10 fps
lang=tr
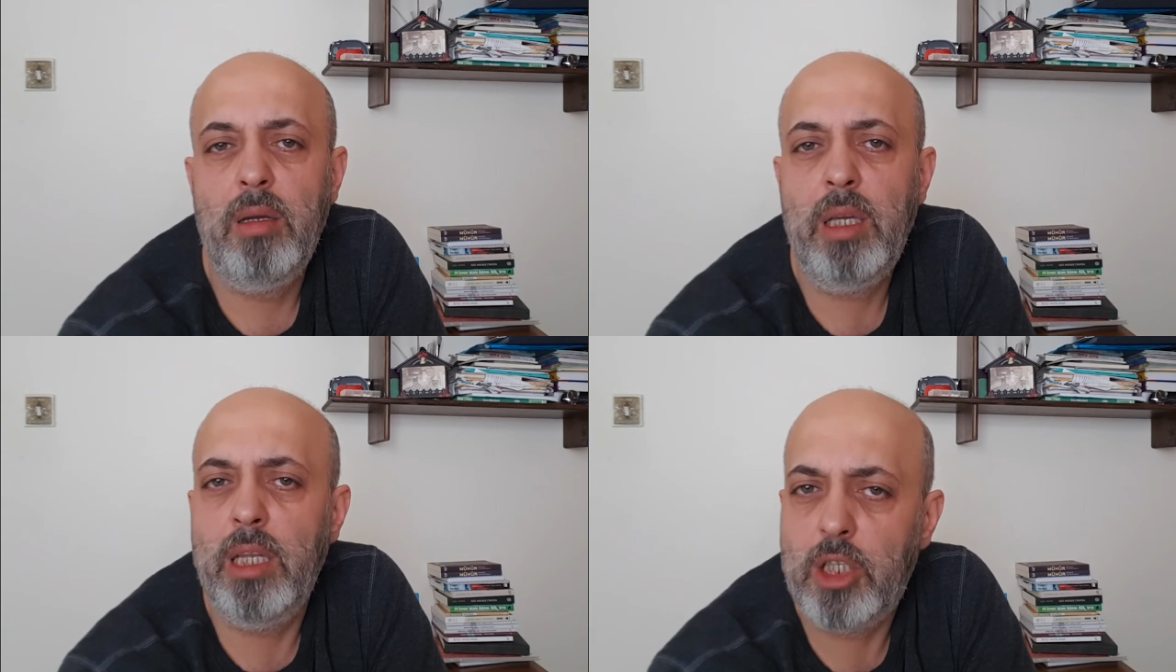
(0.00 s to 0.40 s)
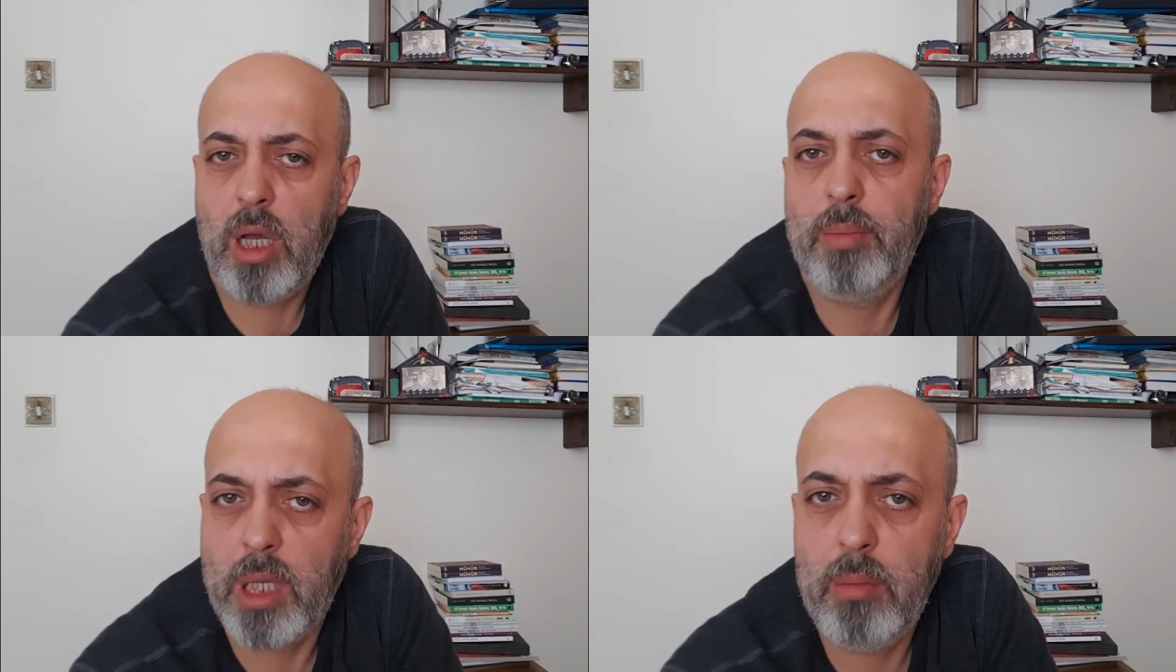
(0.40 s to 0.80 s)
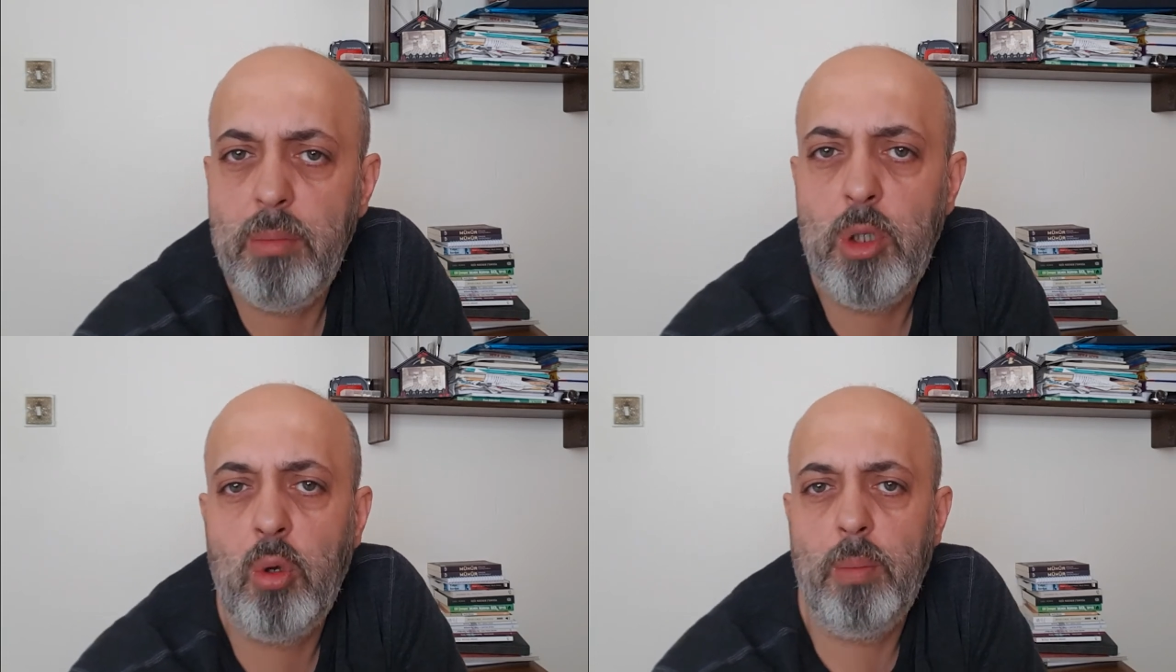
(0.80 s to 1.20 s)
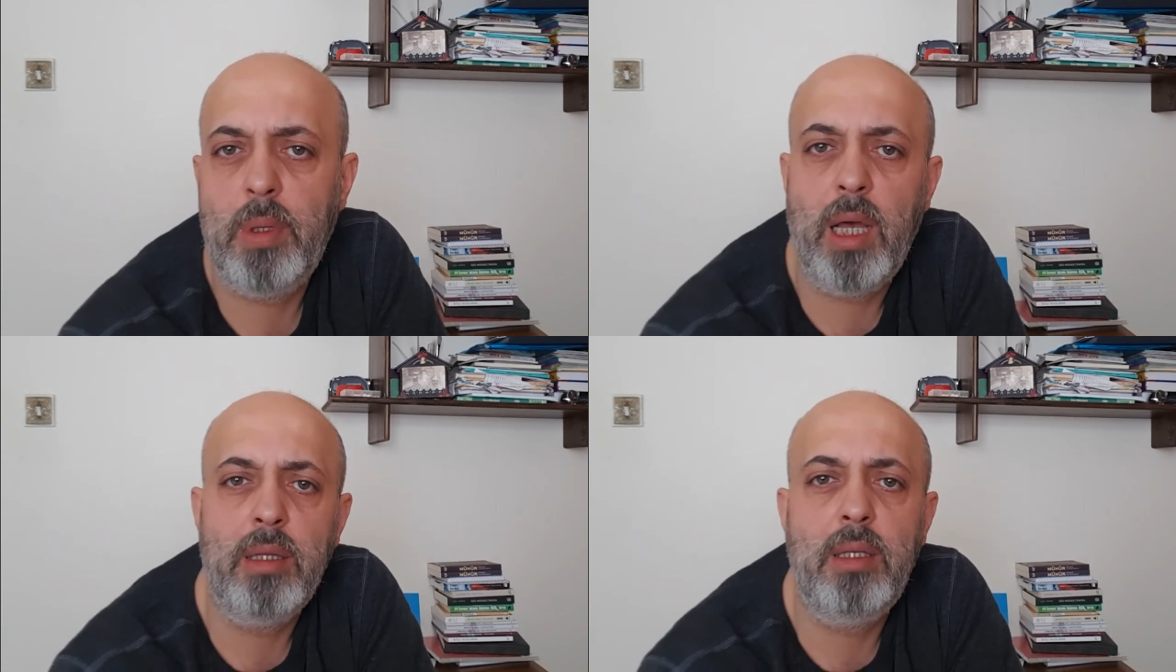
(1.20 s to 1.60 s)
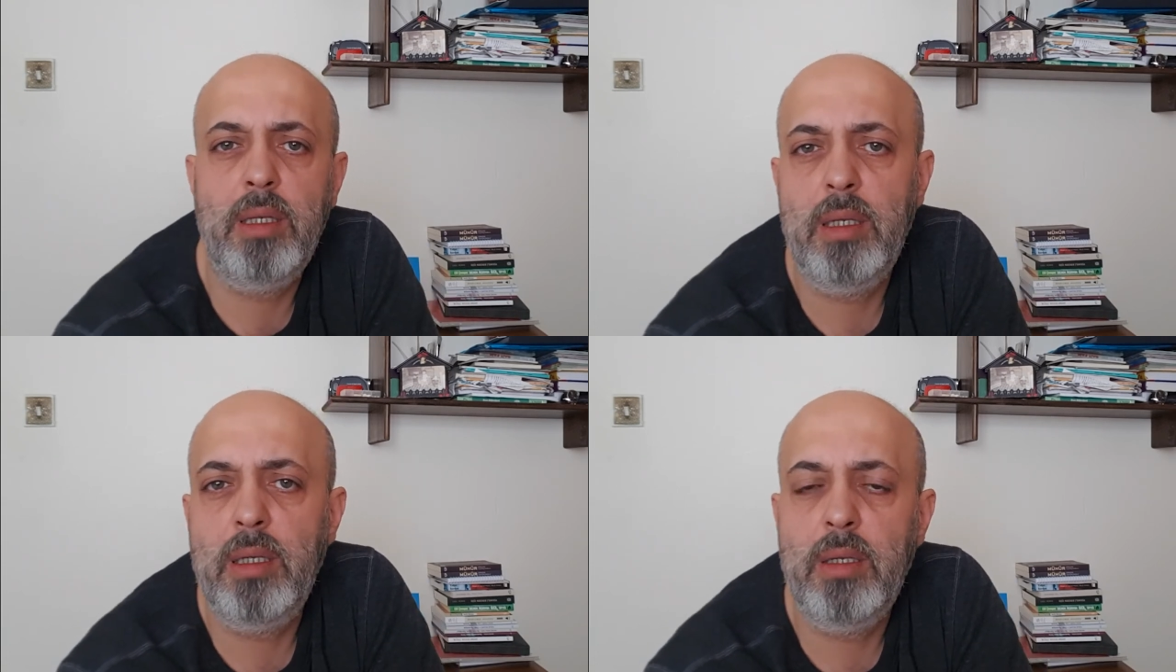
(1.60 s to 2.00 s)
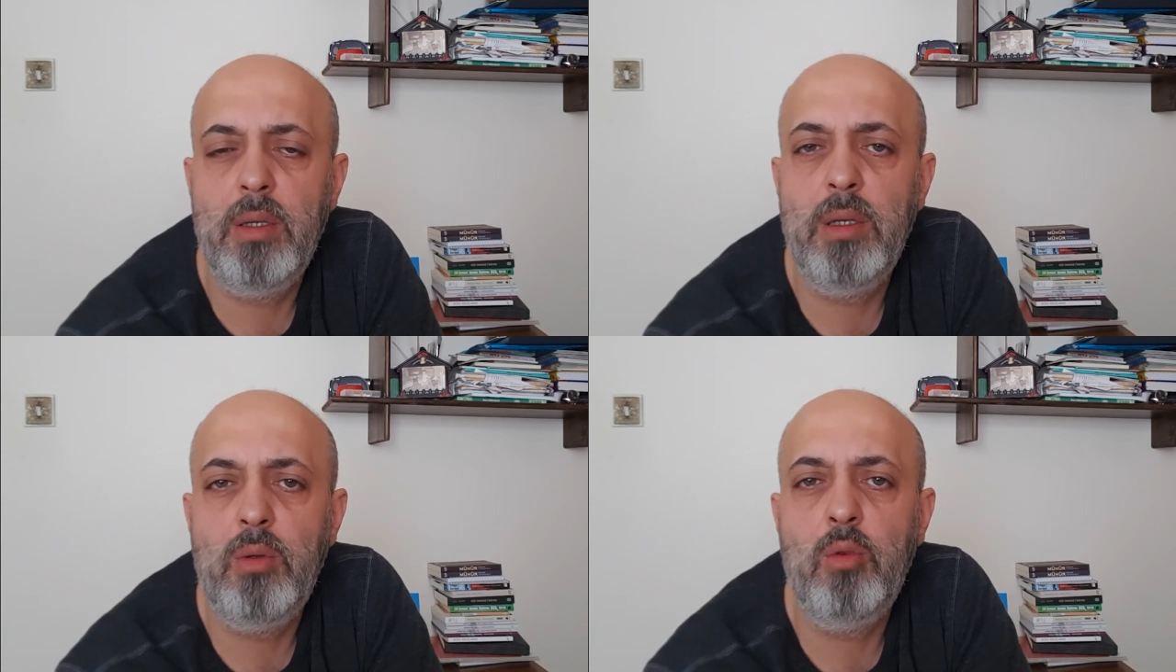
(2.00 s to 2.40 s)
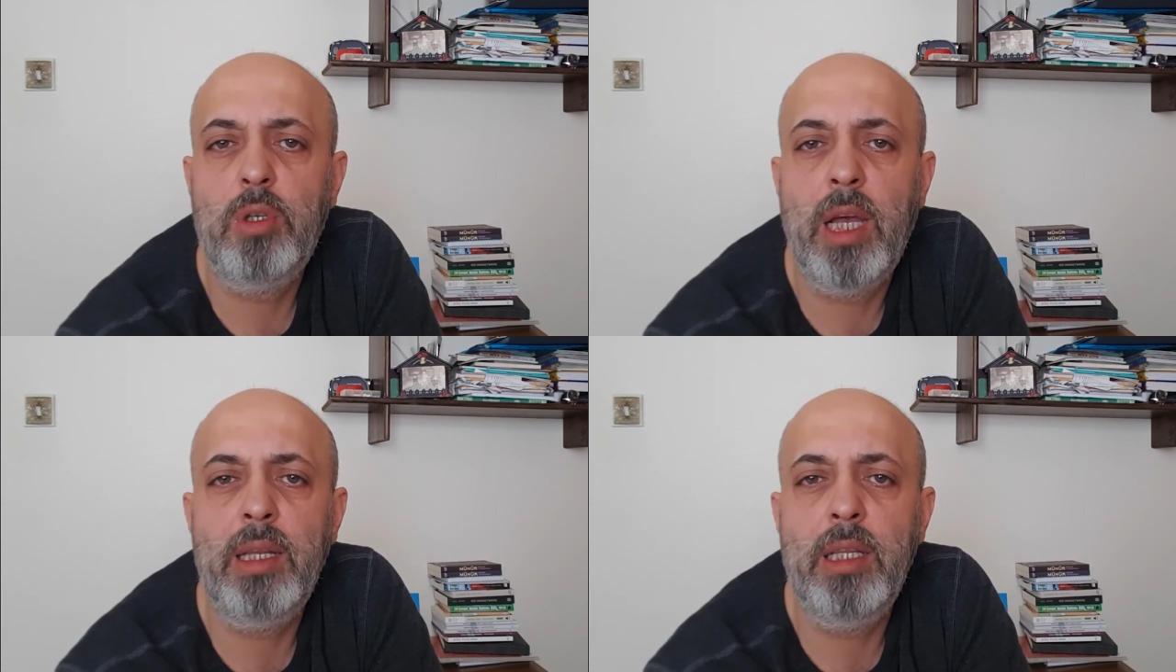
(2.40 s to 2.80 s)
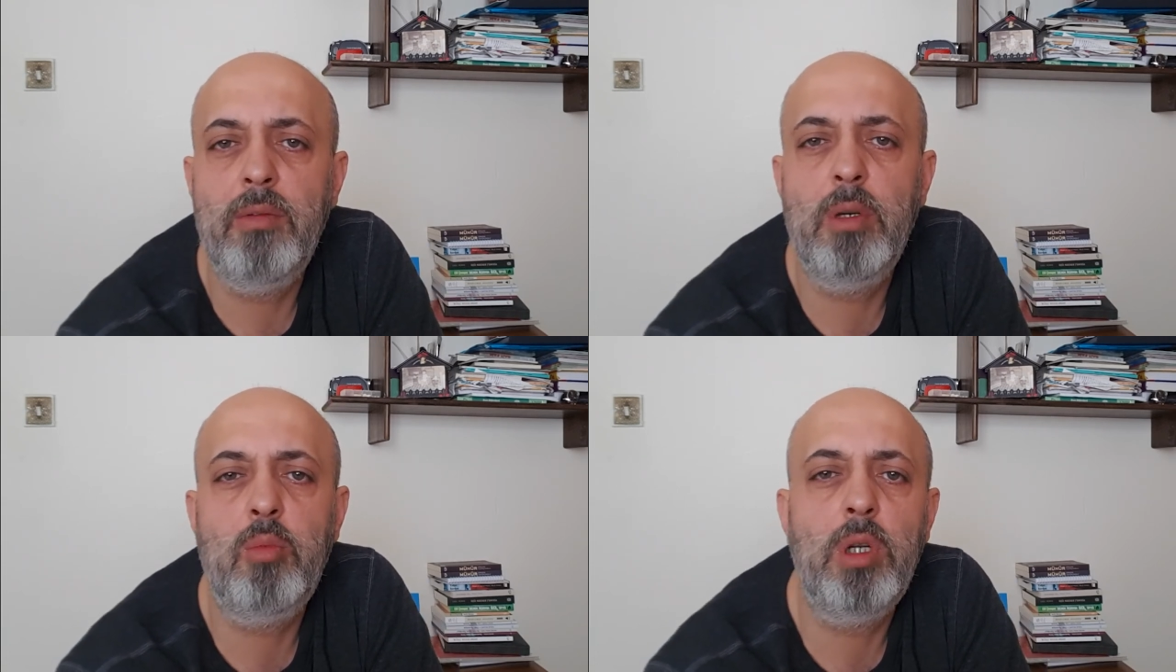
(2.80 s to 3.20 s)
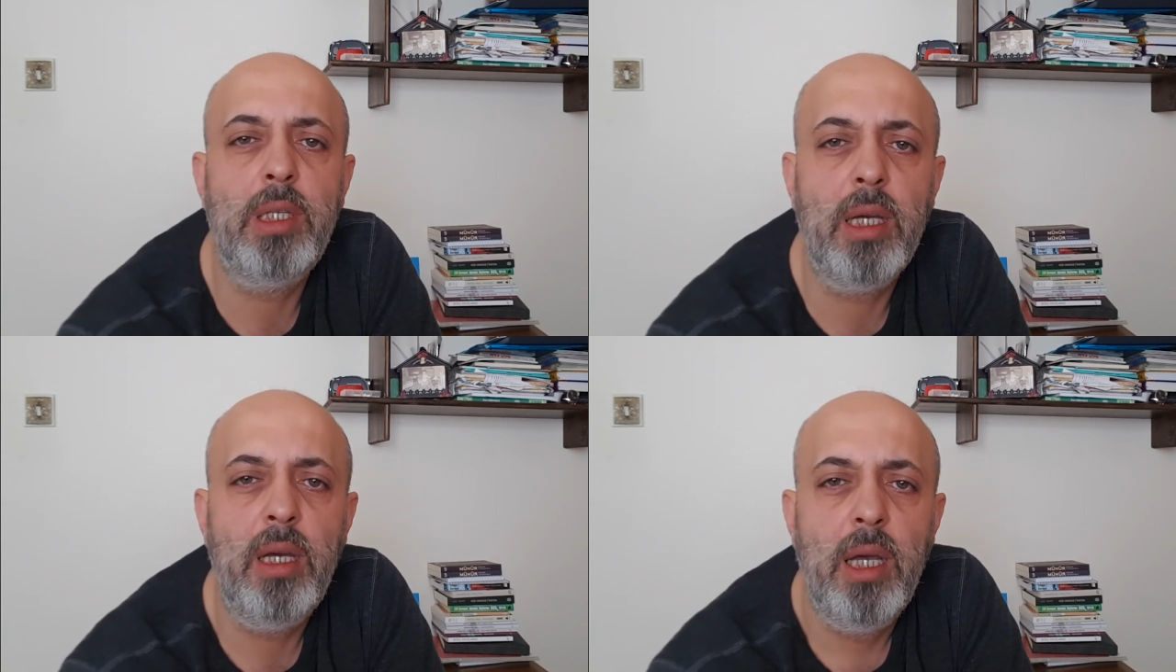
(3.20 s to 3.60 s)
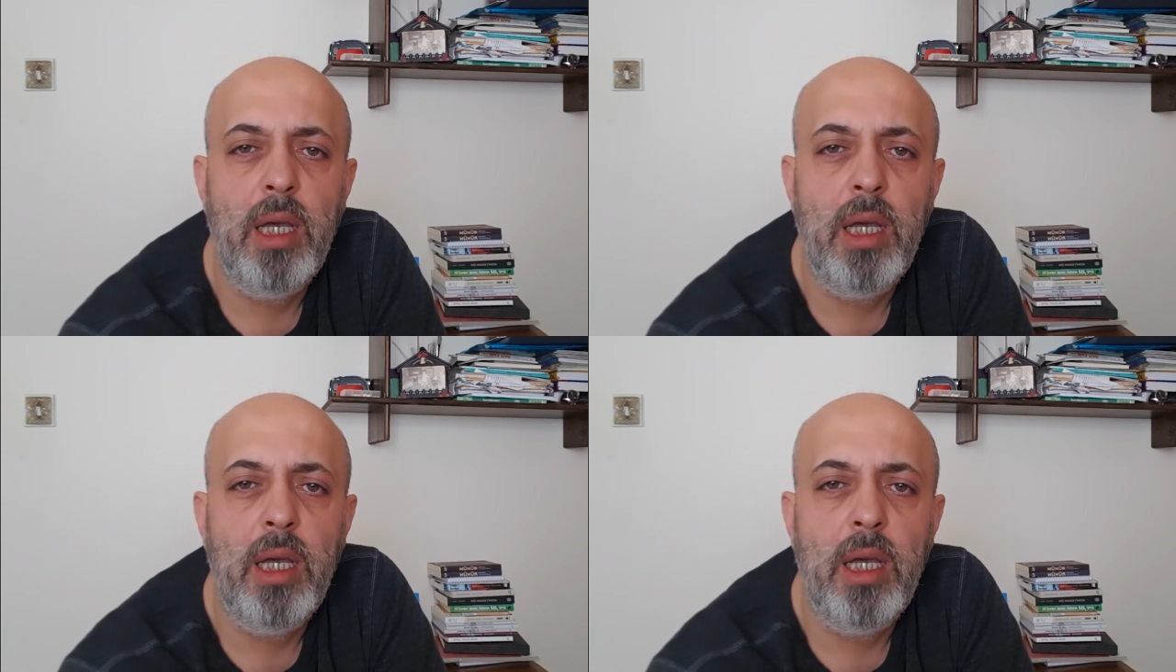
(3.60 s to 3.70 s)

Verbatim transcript: geniş kapsamlı bir toplantı düzenledi ve burada